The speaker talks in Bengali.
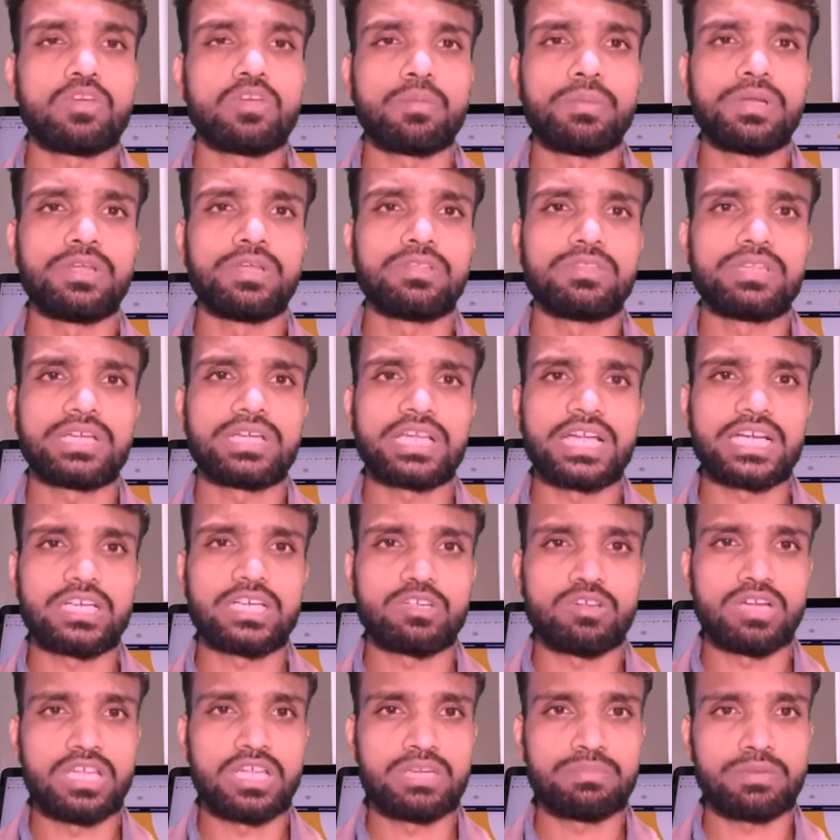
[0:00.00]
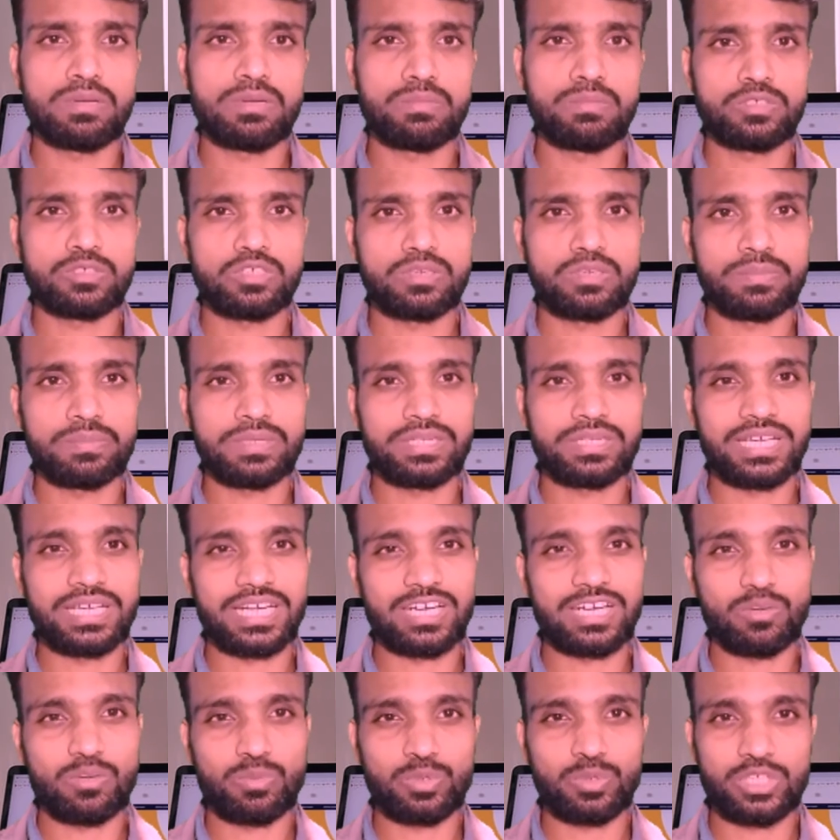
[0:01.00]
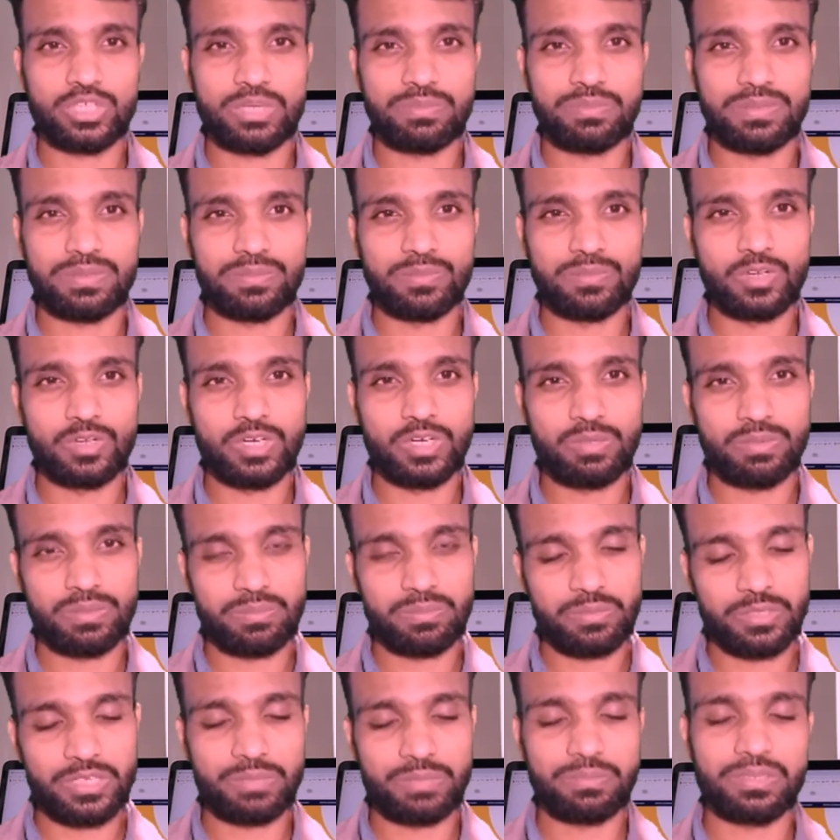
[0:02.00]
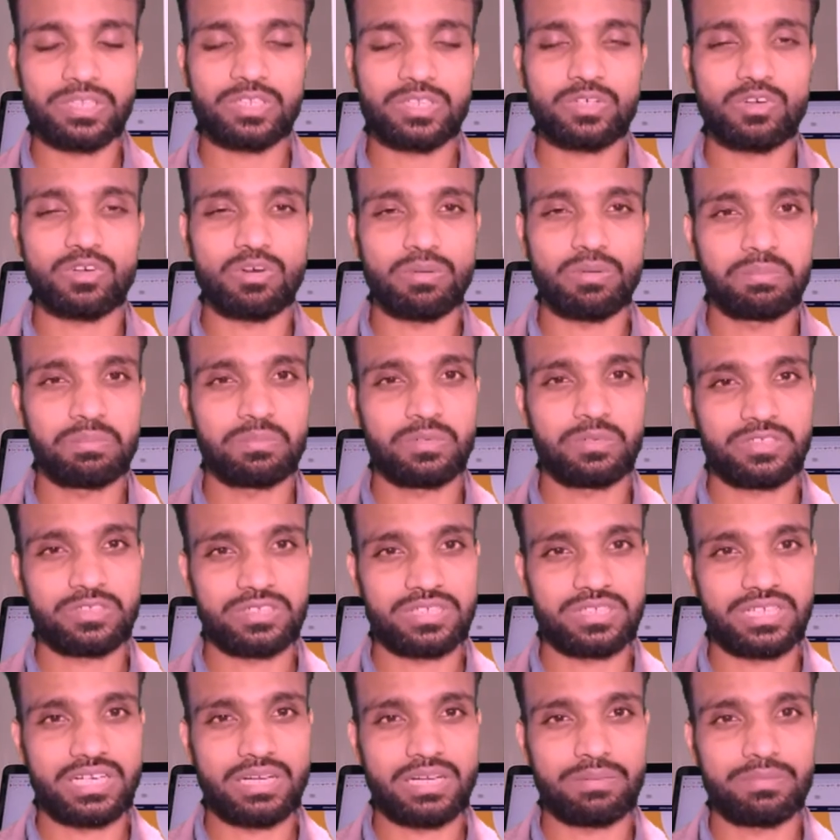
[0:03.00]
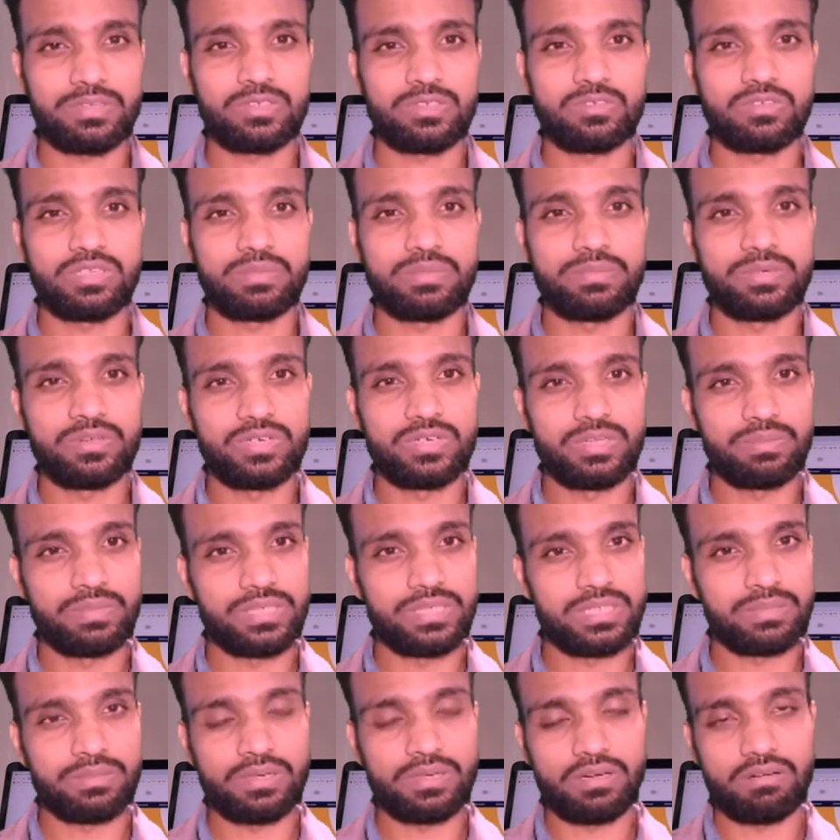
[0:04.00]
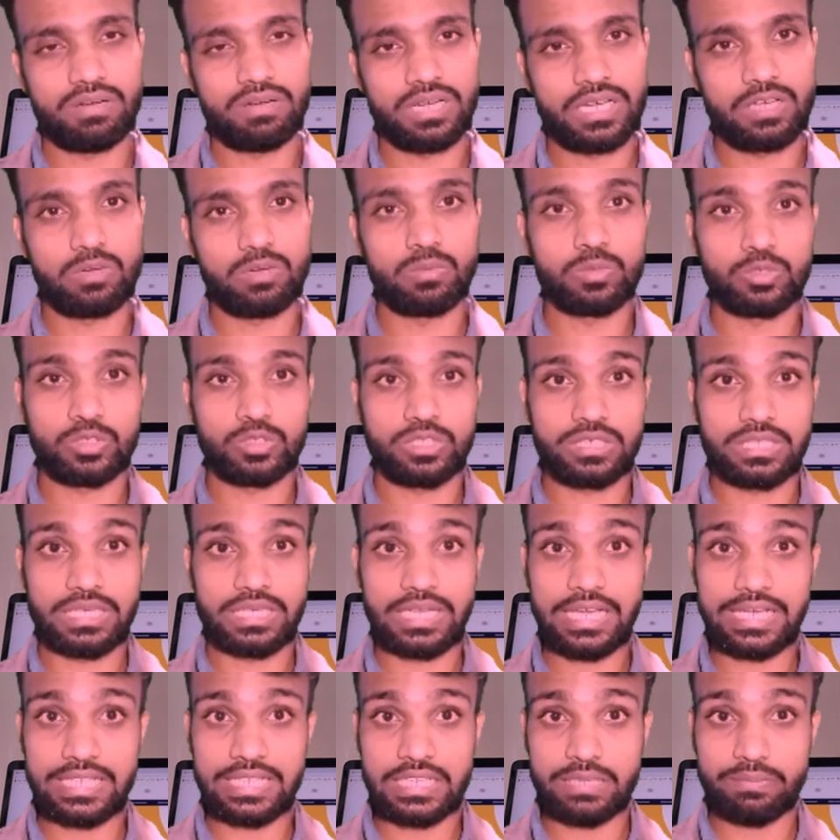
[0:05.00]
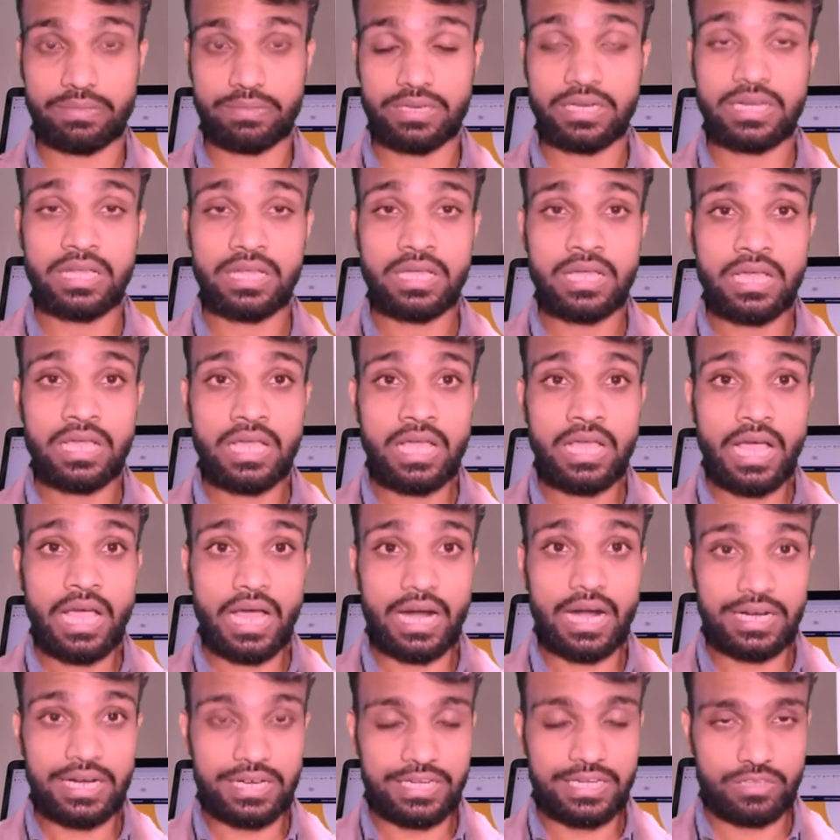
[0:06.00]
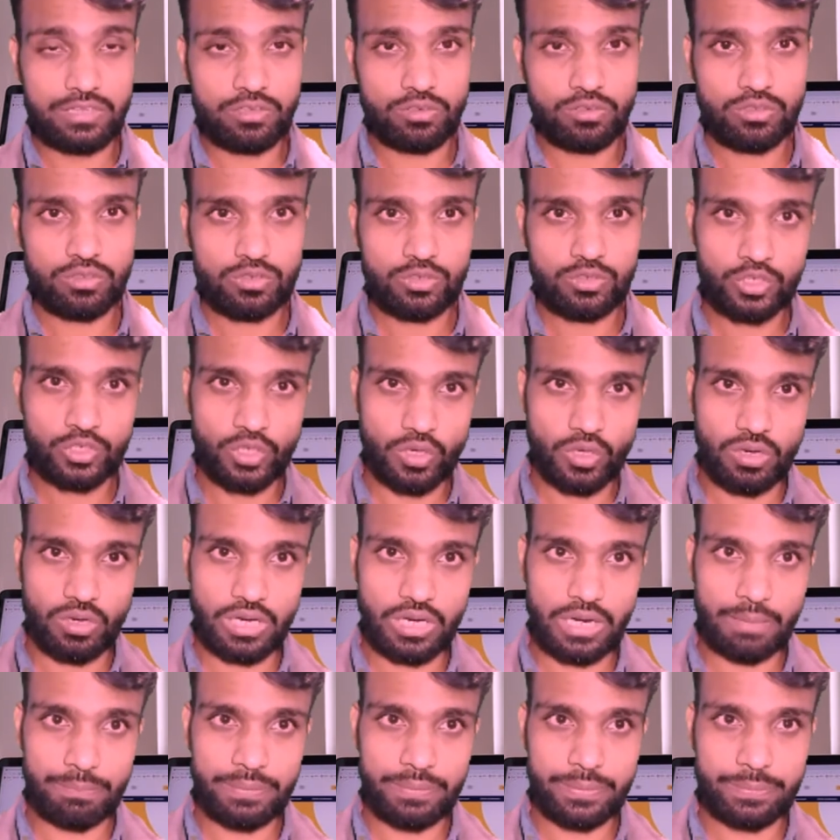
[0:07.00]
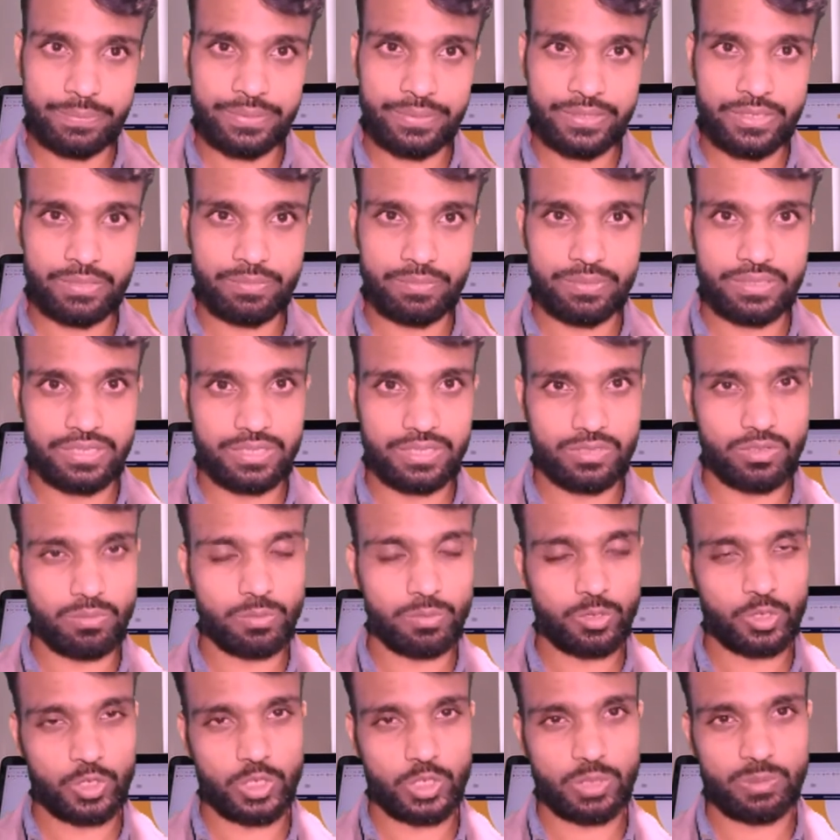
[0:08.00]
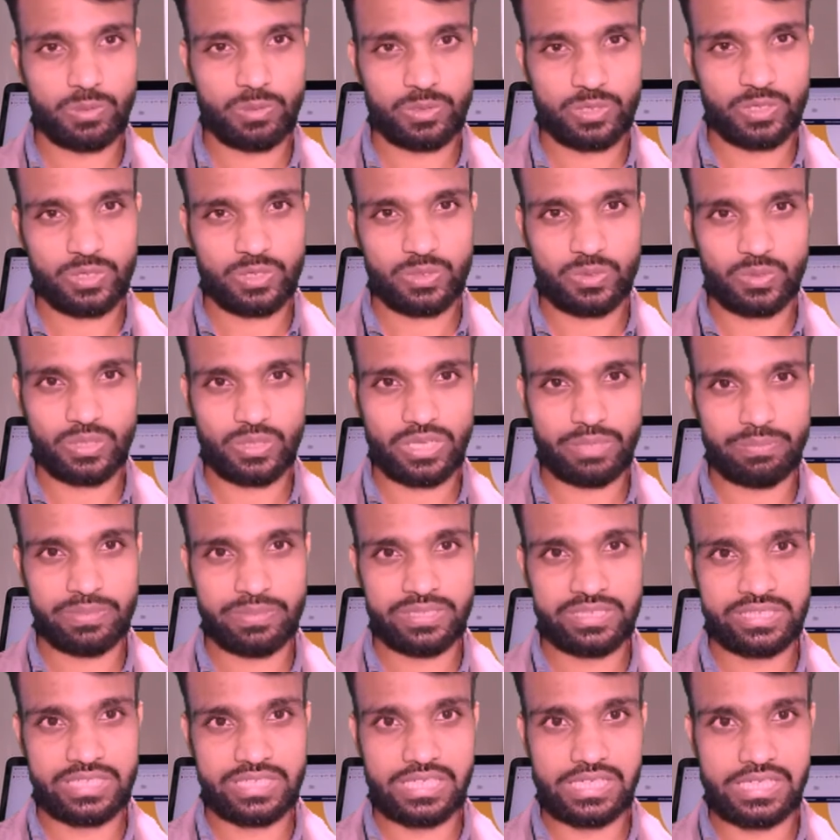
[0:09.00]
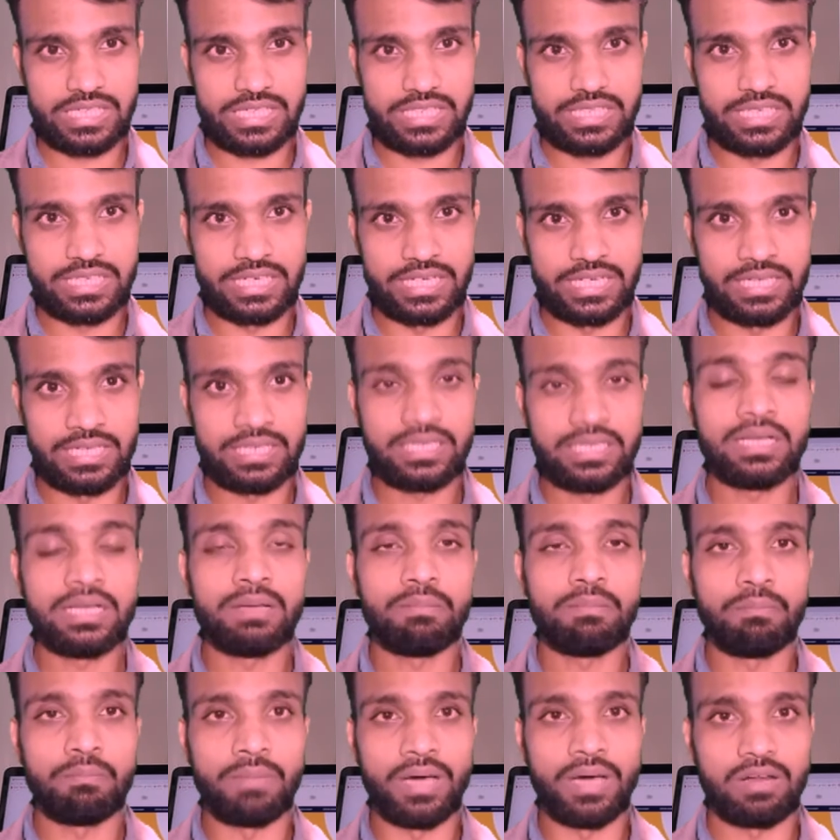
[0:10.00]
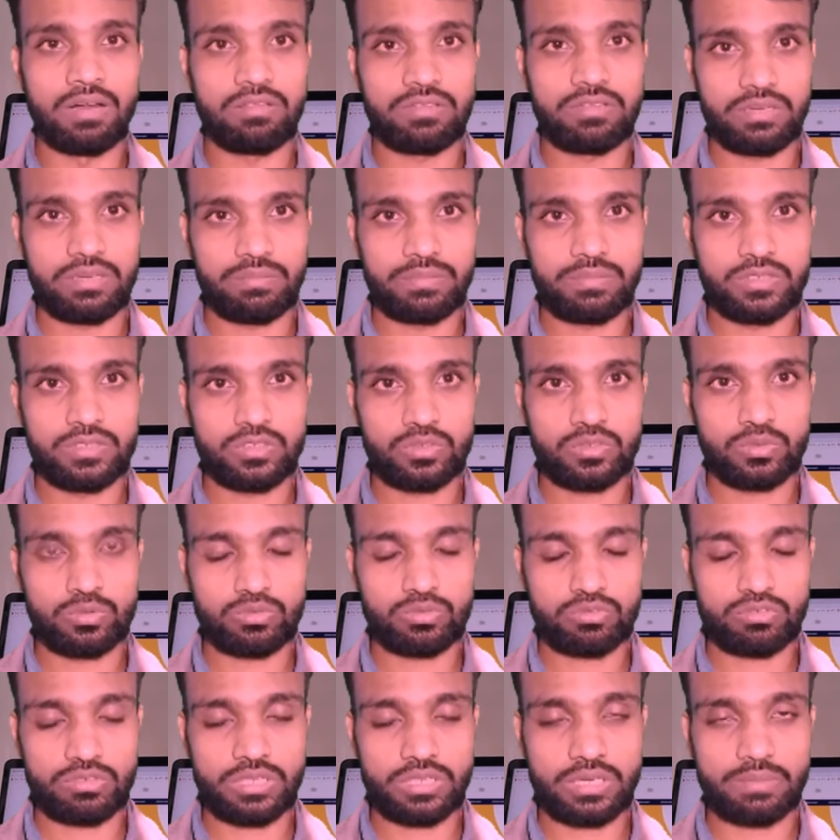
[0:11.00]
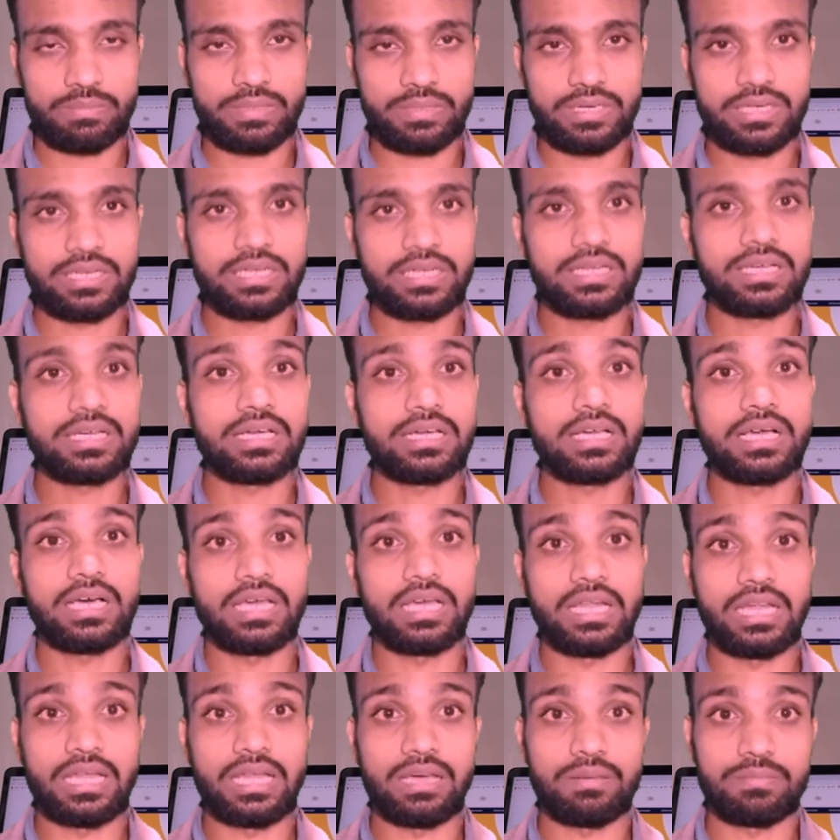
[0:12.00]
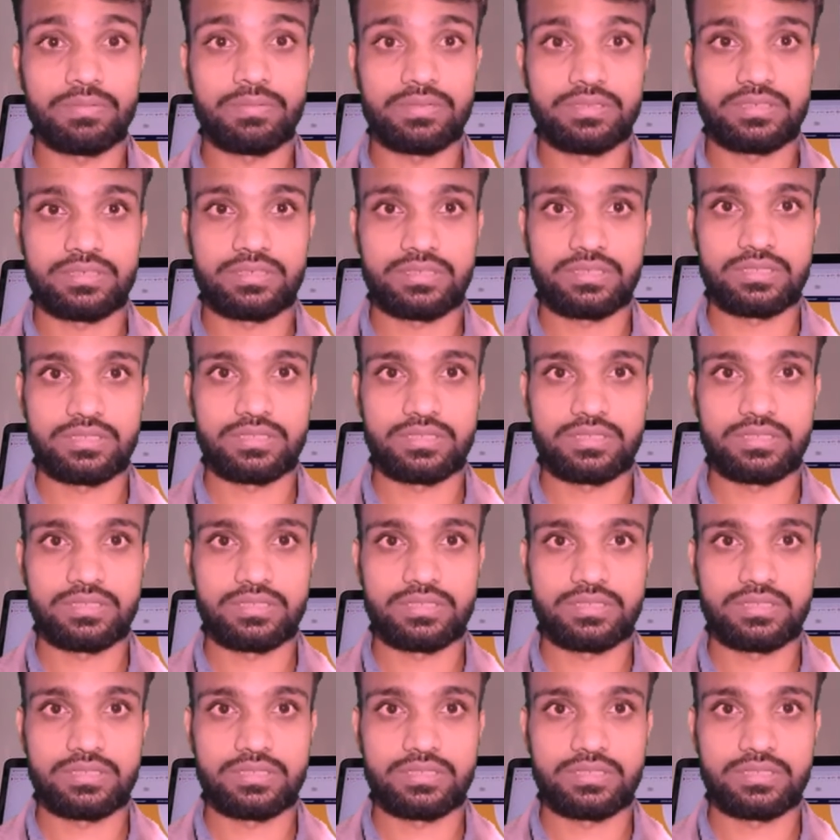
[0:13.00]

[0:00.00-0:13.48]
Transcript: তো ভিডিওর থেকে একটু হলে ইনফরমেশন পেয়ে থাকলে অবশ্যই আপনার মূল্যবান মতামত কমেন্ট বক্সে জানাবেন যদি ভিডিওটি বেশি ভালো লাগে অবশ্যই একটি লাইক দেবেন আর নিত্য নতুন সকল আপডেট ভিডিও পেতে অবশ্যই অবশ্যই চোখ রাখবেন চ্যানেলের দিকে ভালো থাকবেন সুস্থ থাকবেন আল্লাহ হাফেজ